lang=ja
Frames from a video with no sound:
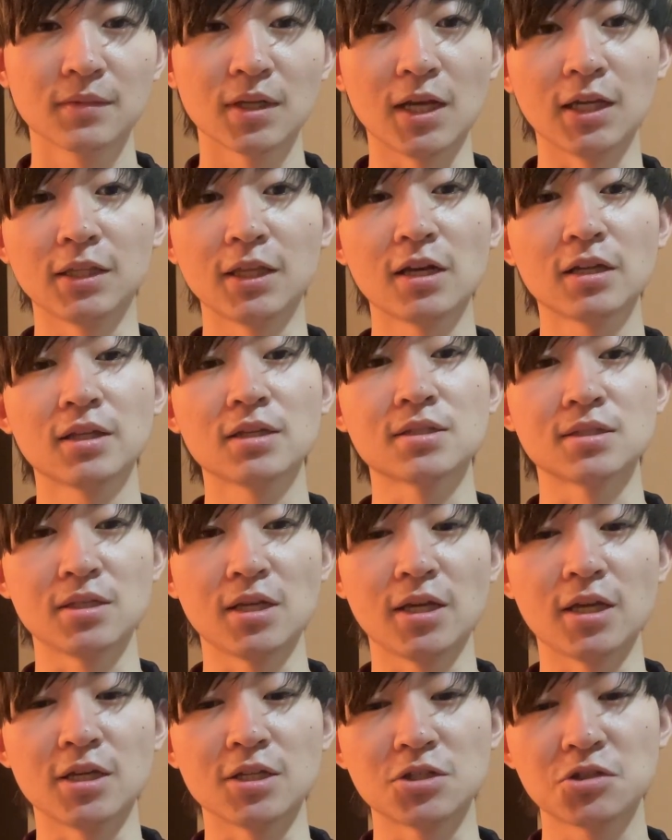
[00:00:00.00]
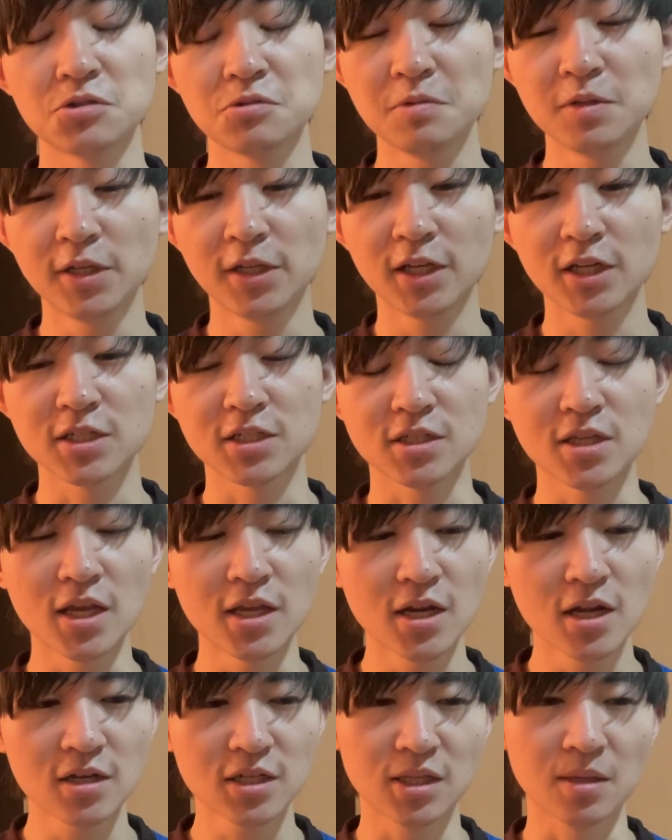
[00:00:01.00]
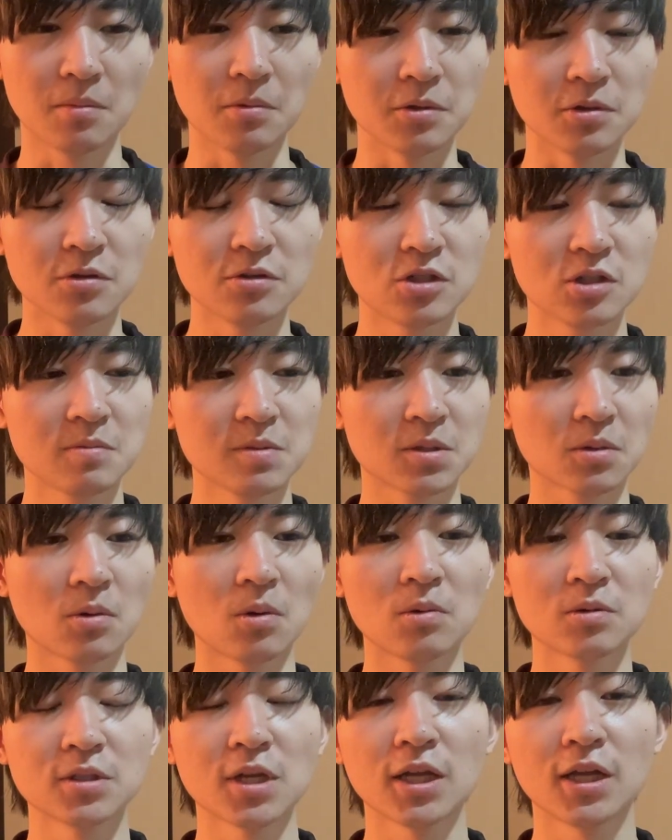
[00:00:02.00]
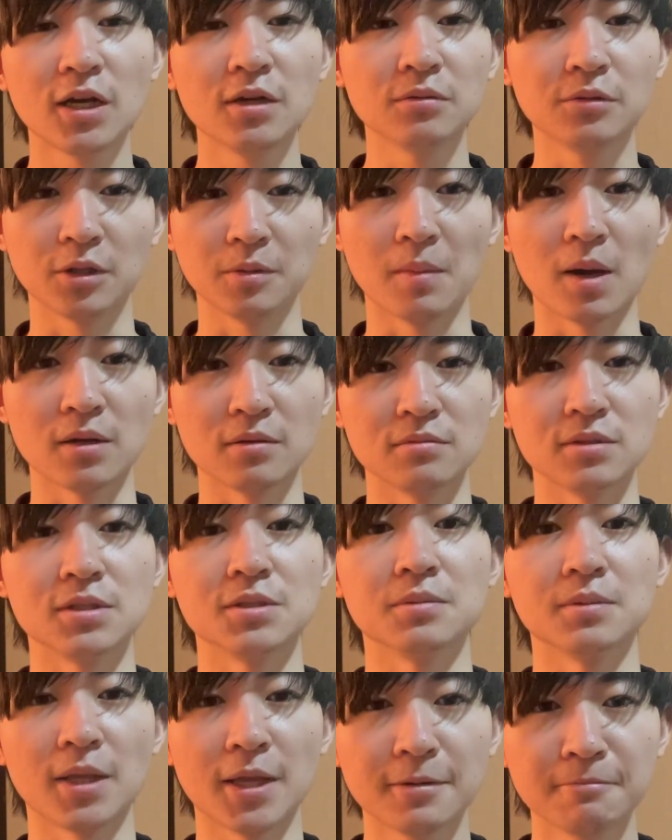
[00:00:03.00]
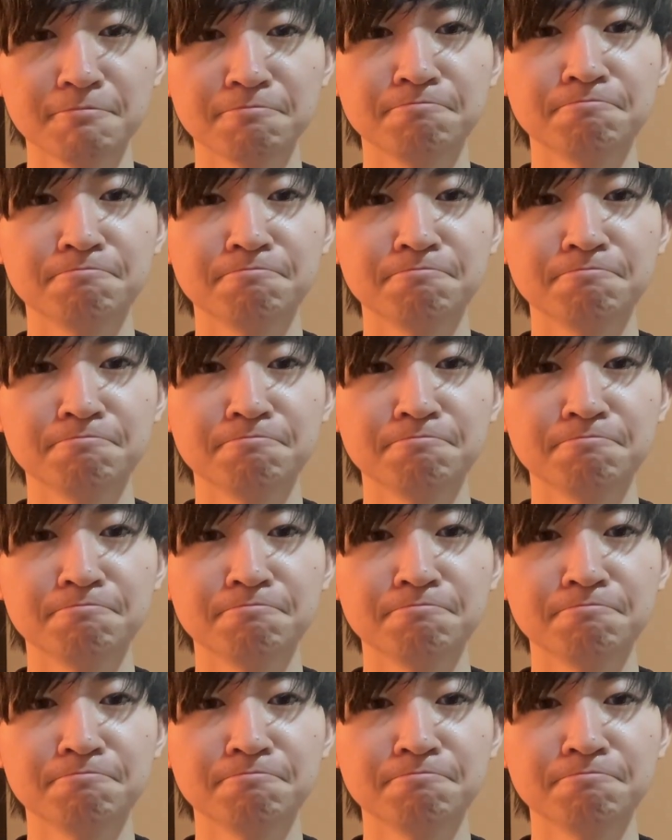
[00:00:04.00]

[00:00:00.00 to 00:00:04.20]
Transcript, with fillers: えただですね、収益化していなくても YouTube って多く流れる時もあるんですよね。